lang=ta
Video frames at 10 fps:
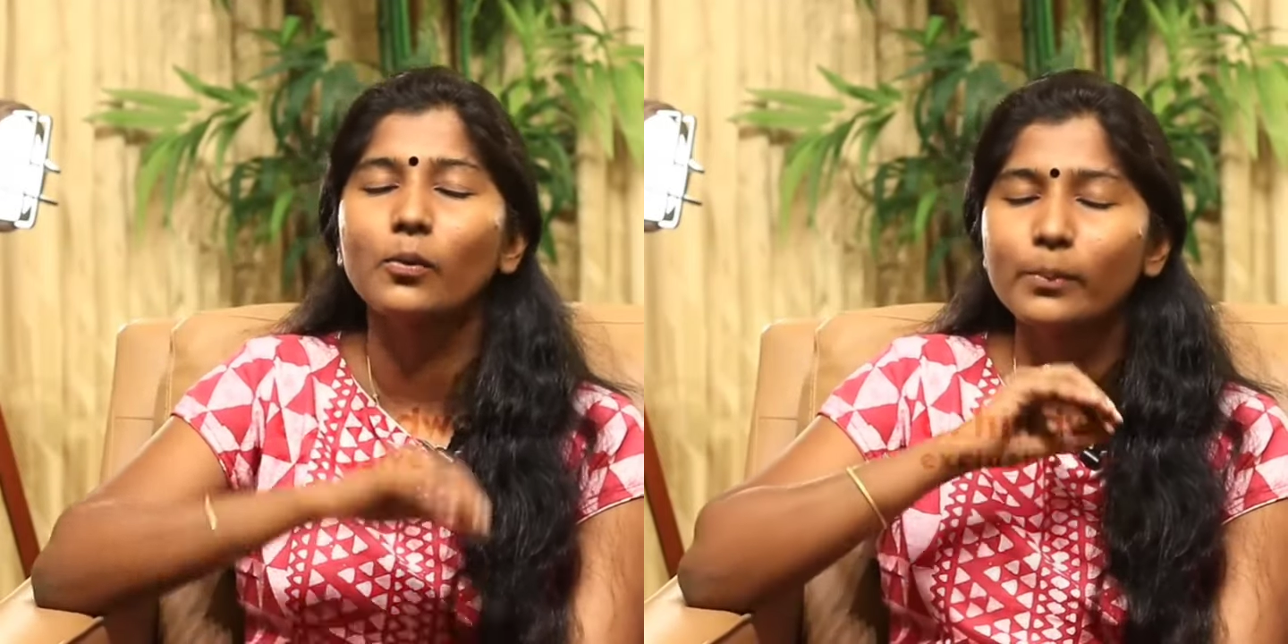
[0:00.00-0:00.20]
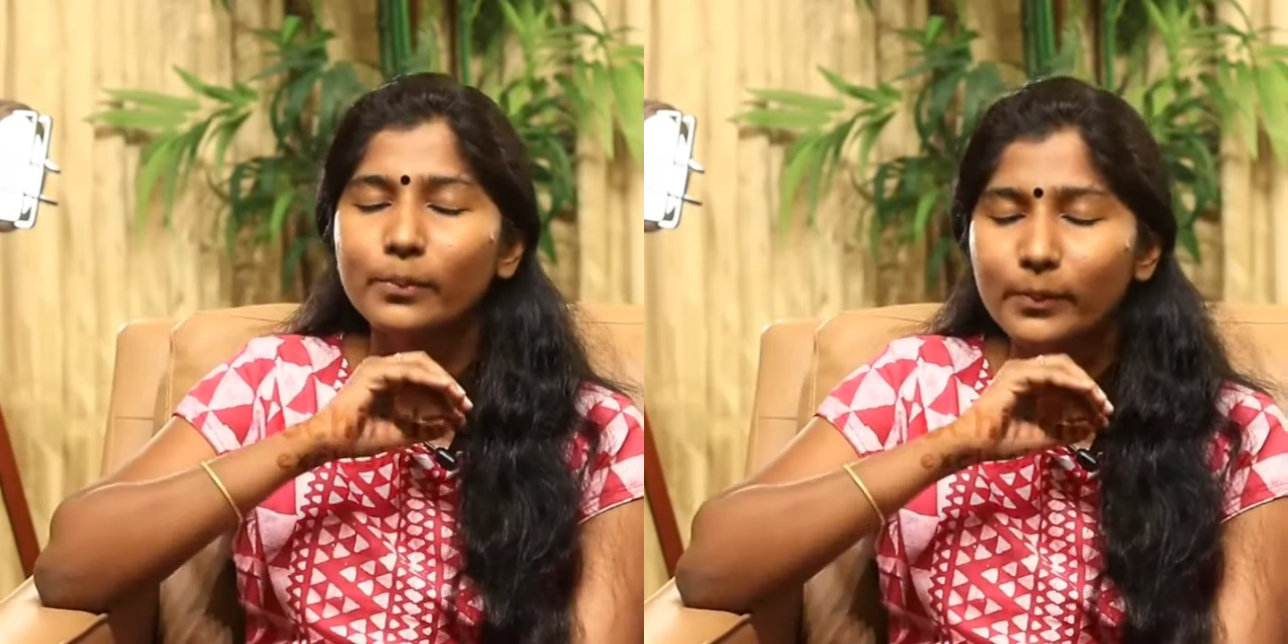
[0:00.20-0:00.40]

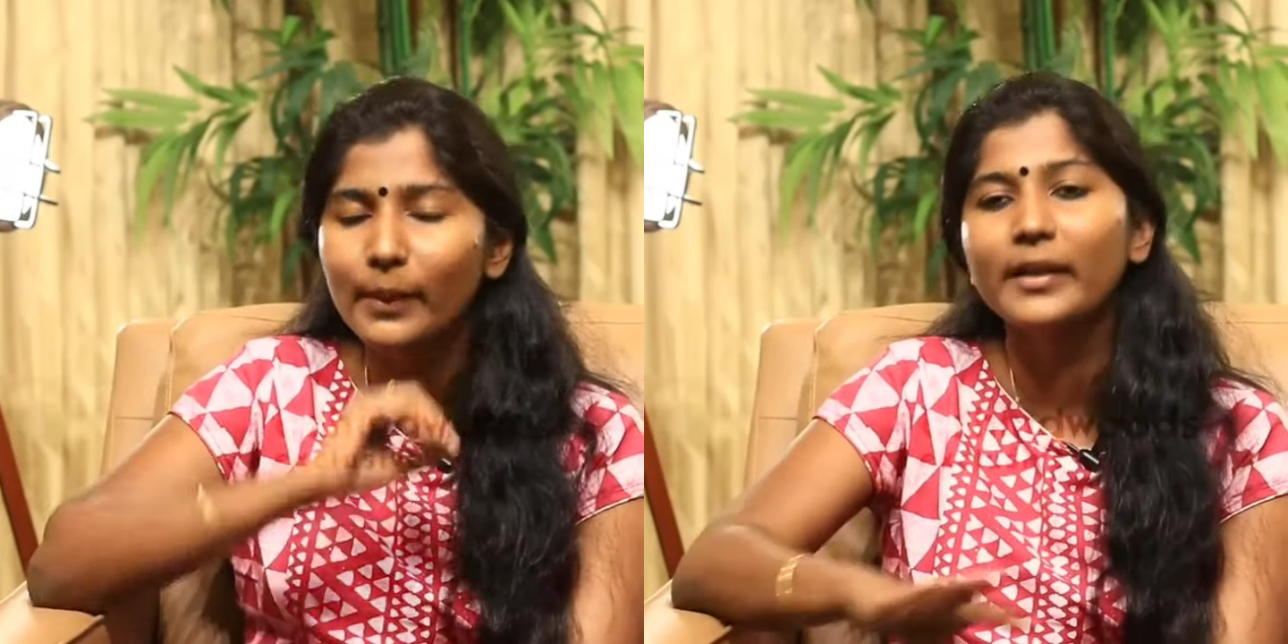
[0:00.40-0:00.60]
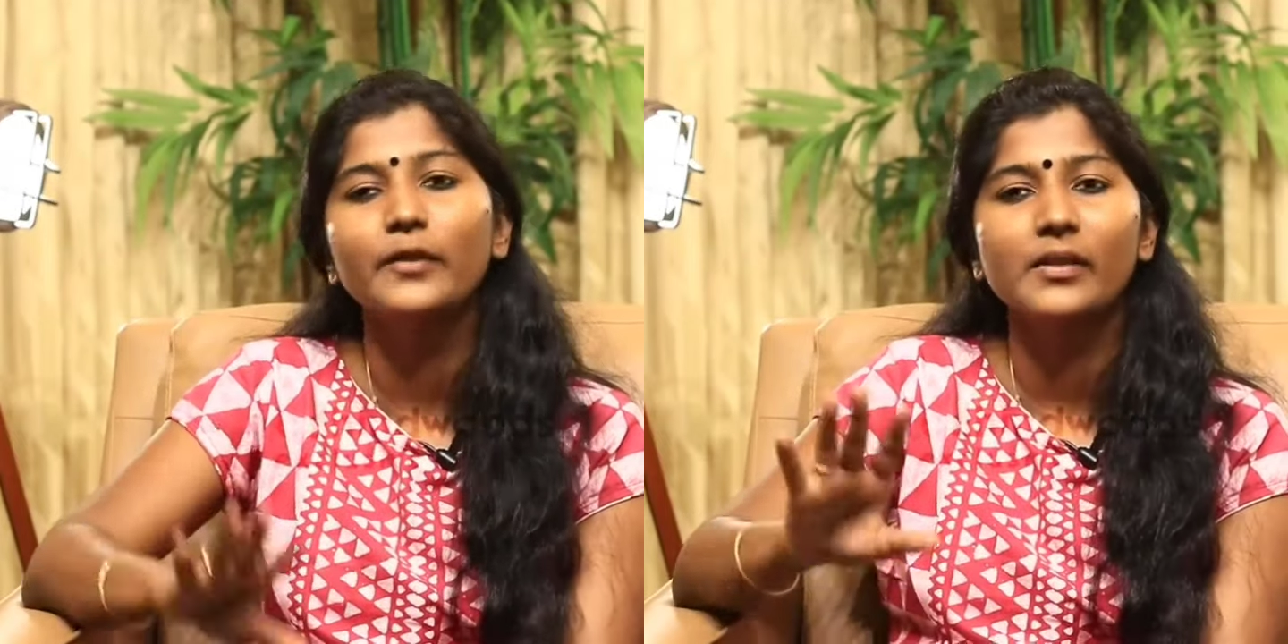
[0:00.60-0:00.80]
ரொம்ப
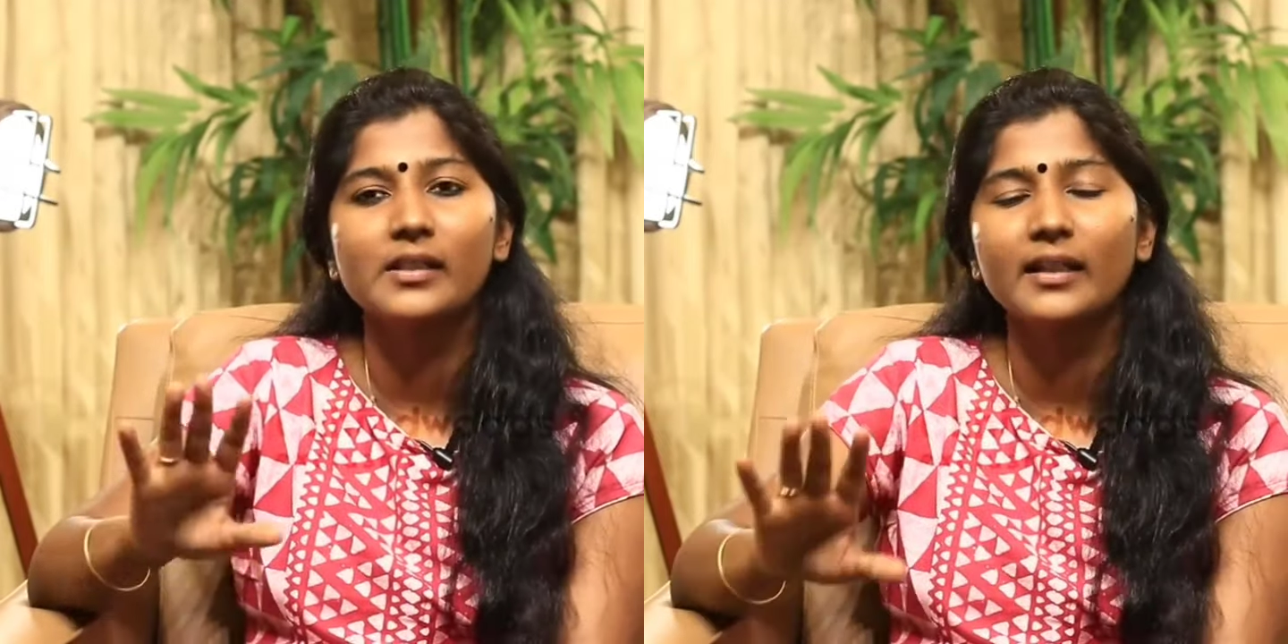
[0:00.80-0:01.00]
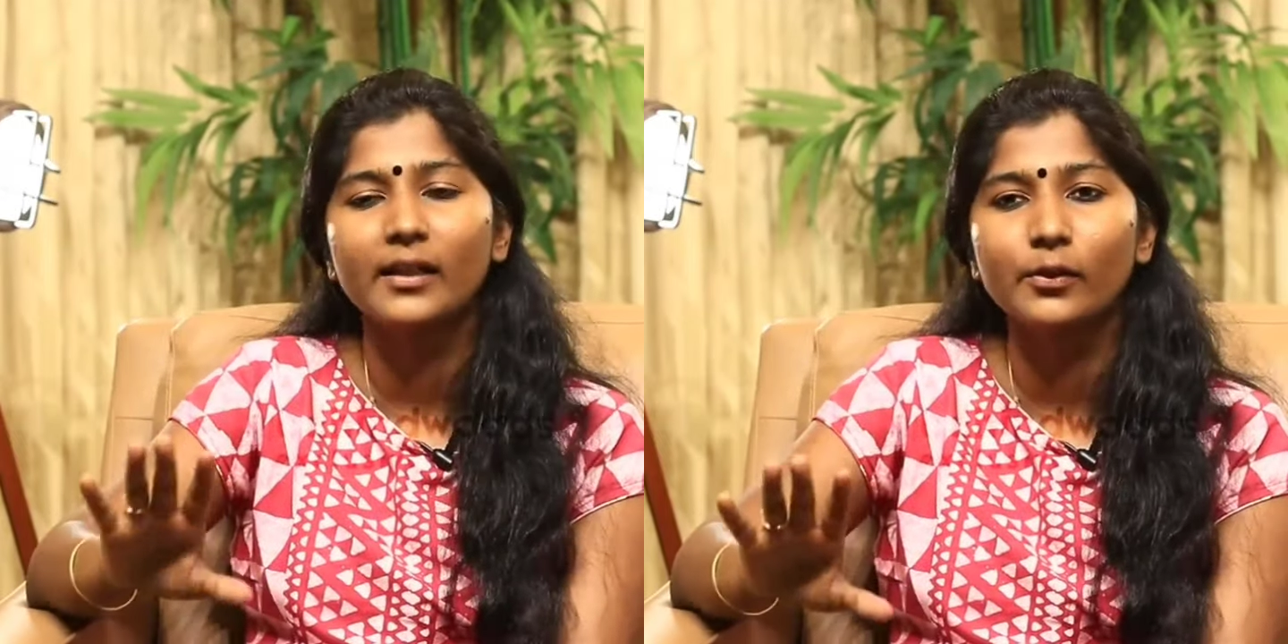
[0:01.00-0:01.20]

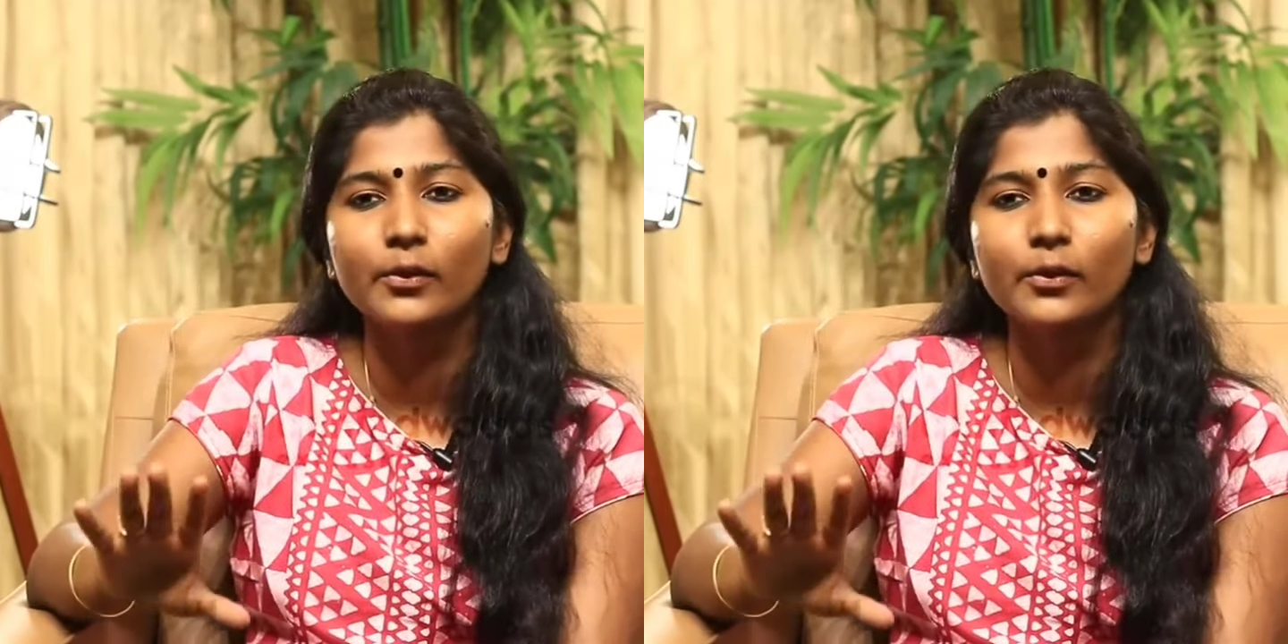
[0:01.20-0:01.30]
பெனிஃபிஷியலாக